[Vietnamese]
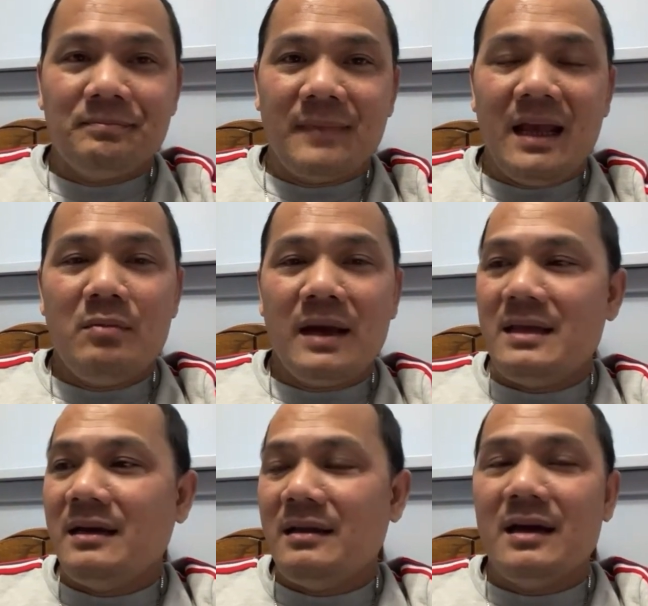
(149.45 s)
thấy cũng hay
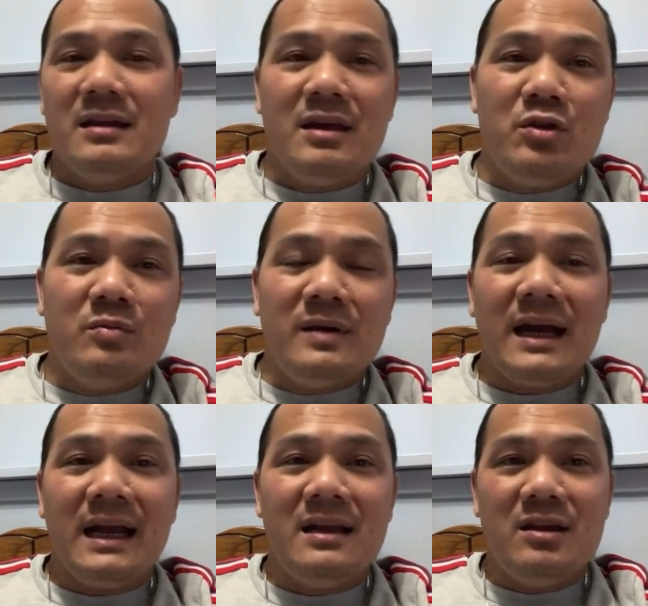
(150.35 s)
chơi chơi chiêu dùng
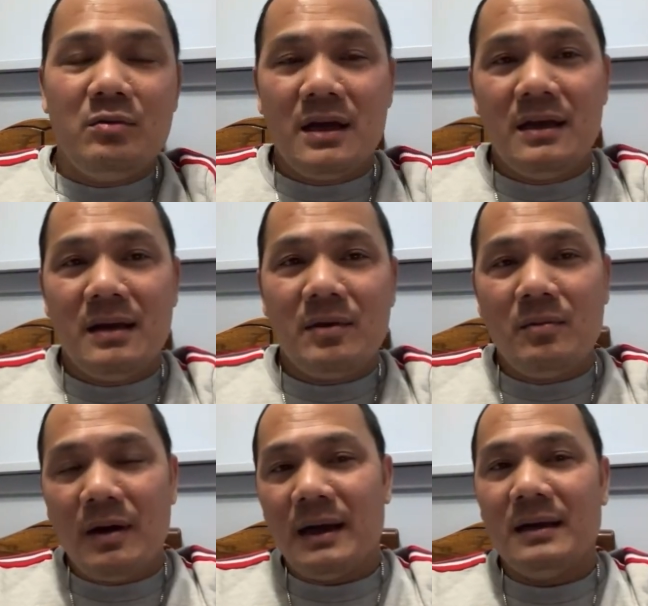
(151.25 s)
gái để dụ dân Việt Nam Cộng
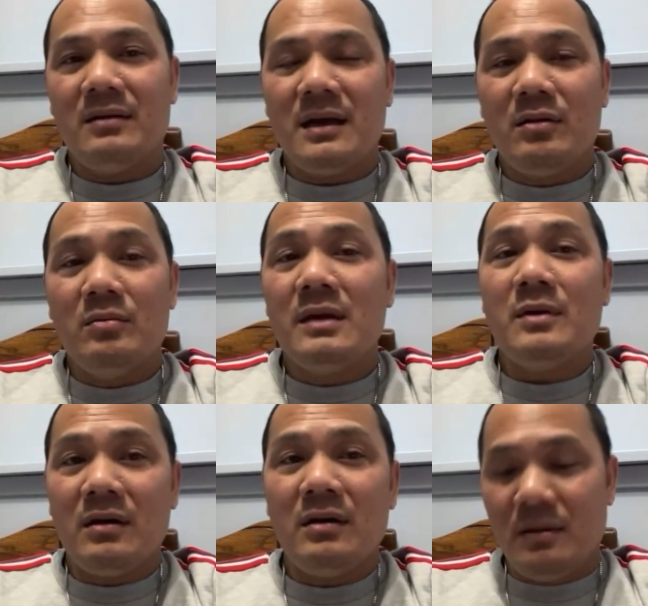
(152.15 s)
Hòa có chắc cũng dám
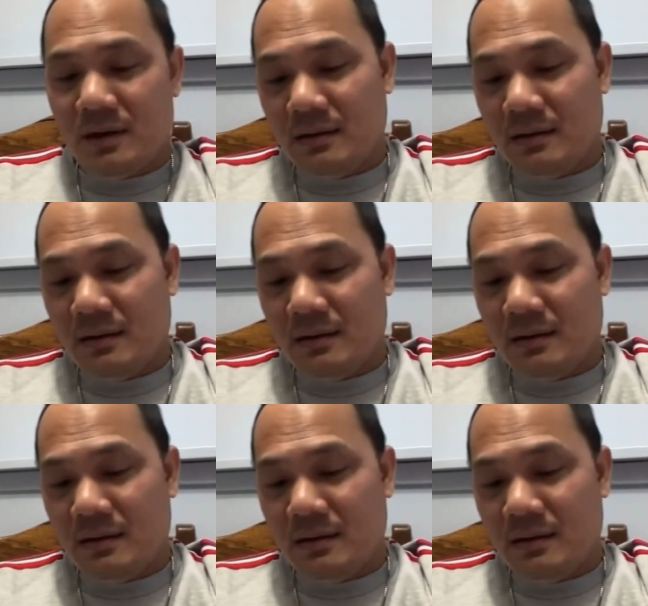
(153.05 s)
có